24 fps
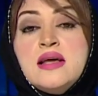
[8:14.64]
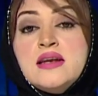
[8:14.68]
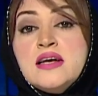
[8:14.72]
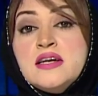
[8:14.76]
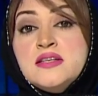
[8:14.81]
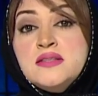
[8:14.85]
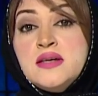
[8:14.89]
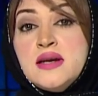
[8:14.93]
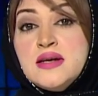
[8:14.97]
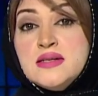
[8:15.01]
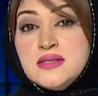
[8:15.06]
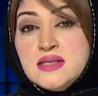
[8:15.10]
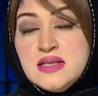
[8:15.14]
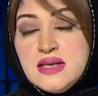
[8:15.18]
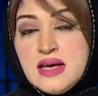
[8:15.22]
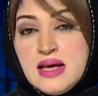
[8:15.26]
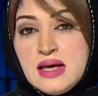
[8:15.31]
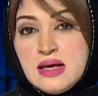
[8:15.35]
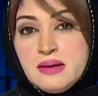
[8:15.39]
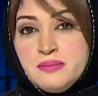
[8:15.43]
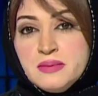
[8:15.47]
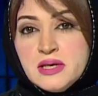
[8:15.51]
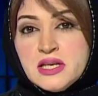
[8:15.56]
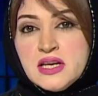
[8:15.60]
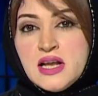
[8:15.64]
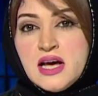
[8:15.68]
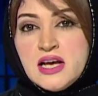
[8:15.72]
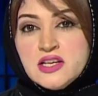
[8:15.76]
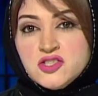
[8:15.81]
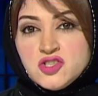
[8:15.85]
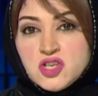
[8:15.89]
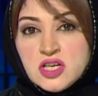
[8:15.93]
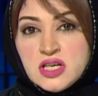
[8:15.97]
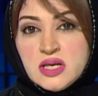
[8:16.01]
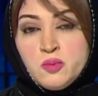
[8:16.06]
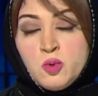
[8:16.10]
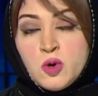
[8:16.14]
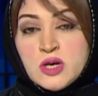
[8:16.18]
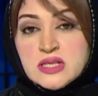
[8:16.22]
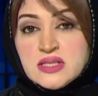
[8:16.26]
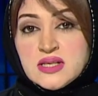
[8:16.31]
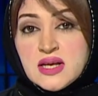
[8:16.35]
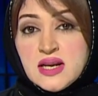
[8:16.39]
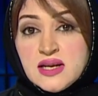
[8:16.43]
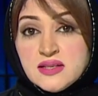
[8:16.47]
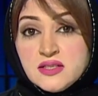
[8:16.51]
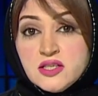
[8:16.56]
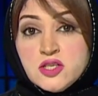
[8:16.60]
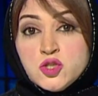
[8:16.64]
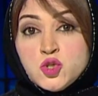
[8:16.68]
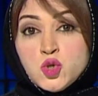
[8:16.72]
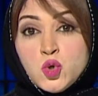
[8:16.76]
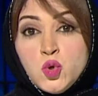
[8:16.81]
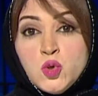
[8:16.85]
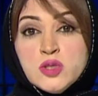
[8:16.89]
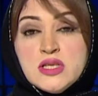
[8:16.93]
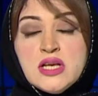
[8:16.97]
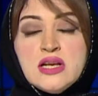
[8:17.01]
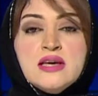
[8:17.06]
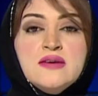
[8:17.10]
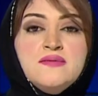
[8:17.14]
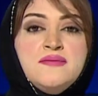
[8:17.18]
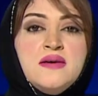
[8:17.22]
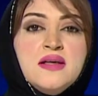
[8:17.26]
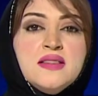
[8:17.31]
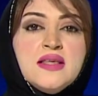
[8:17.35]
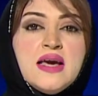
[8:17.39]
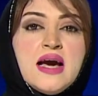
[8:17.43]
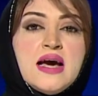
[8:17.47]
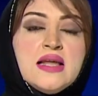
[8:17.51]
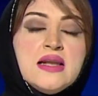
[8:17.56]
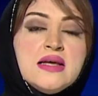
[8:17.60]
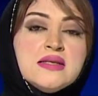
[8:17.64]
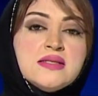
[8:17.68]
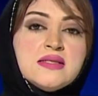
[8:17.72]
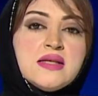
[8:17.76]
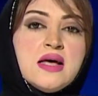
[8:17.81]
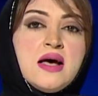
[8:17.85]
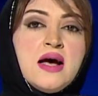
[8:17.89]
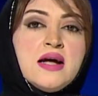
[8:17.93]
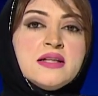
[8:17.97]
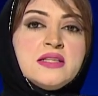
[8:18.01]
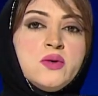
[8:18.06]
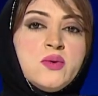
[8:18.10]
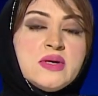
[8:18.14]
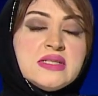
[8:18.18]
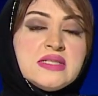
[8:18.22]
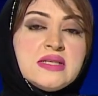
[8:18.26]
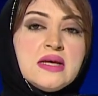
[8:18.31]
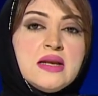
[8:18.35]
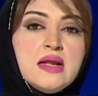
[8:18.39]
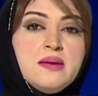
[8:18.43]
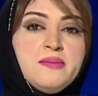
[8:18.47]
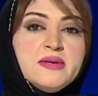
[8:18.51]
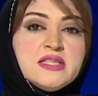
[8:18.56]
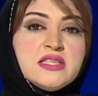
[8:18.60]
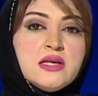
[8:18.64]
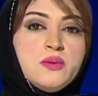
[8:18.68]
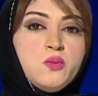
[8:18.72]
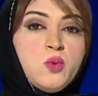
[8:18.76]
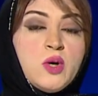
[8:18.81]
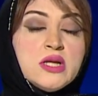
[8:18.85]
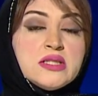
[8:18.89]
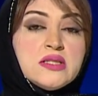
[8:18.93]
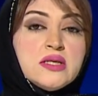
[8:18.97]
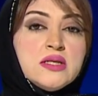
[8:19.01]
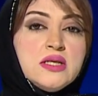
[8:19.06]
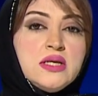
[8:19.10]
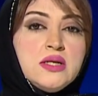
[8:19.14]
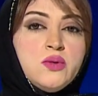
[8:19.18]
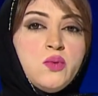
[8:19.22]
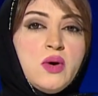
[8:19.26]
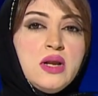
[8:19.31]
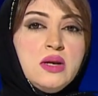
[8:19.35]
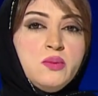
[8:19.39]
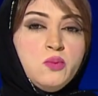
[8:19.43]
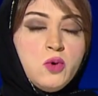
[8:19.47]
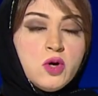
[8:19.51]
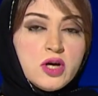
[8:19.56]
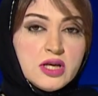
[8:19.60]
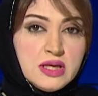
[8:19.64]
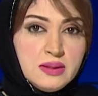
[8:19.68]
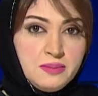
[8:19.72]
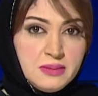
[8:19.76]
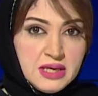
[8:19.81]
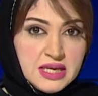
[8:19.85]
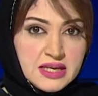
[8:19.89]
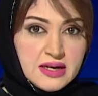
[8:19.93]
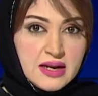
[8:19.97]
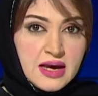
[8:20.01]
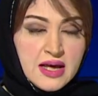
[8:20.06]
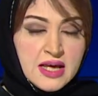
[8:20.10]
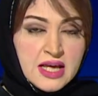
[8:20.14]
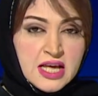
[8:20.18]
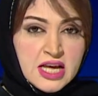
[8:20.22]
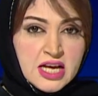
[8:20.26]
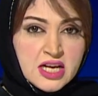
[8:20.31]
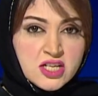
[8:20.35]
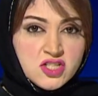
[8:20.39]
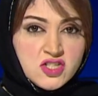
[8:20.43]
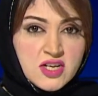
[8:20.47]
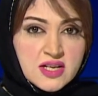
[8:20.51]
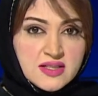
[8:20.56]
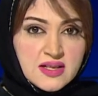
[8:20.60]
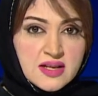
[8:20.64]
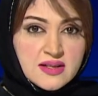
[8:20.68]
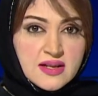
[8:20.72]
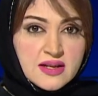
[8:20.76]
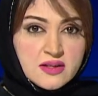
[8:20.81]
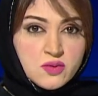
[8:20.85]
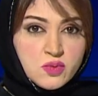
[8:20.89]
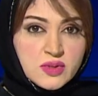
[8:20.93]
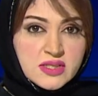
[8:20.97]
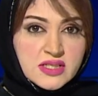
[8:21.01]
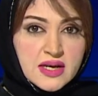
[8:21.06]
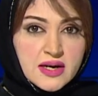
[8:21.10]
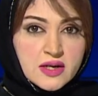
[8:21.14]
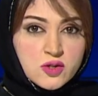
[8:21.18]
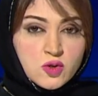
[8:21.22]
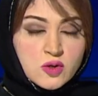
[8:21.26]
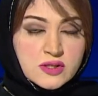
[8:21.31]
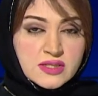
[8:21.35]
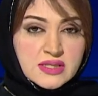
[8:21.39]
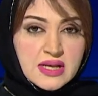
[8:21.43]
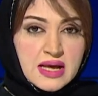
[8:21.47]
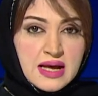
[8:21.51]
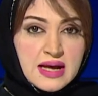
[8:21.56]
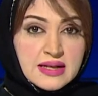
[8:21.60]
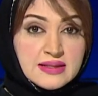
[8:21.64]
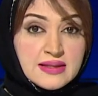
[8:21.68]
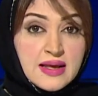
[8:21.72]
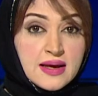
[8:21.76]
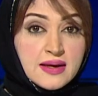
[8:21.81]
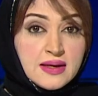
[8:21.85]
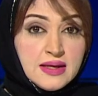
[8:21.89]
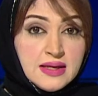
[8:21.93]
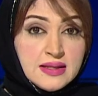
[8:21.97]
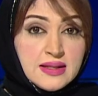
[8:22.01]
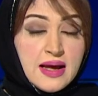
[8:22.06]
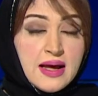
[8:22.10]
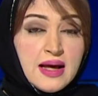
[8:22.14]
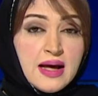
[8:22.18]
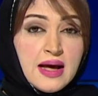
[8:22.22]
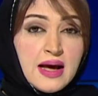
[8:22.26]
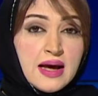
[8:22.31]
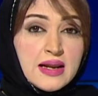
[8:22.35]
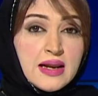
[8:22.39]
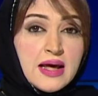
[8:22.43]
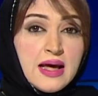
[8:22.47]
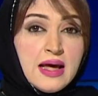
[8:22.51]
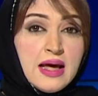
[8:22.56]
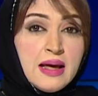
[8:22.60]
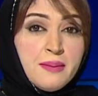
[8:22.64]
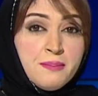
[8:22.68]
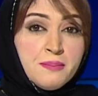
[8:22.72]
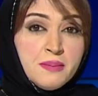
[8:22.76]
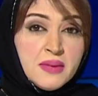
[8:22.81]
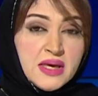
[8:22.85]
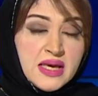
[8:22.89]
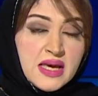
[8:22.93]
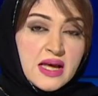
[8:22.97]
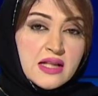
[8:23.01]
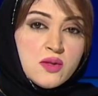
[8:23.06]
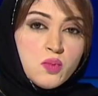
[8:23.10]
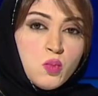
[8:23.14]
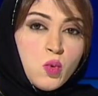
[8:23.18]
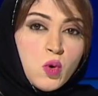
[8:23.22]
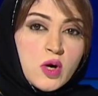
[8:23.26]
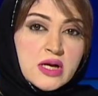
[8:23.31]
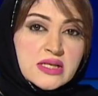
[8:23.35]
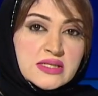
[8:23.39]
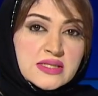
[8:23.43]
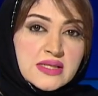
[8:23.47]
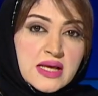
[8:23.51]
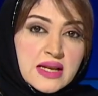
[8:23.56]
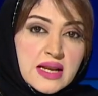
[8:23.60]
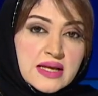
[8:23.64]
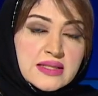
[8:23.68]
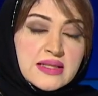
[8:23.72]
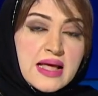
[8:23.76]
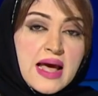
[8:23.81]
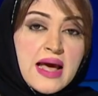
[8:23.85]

الاحترازية من أجل مواصلة جهود الحفاظ على صحة وسلامة المواطنين والمقيمين جددت وزارة الصحة تأكيدها على أهمية مواصلة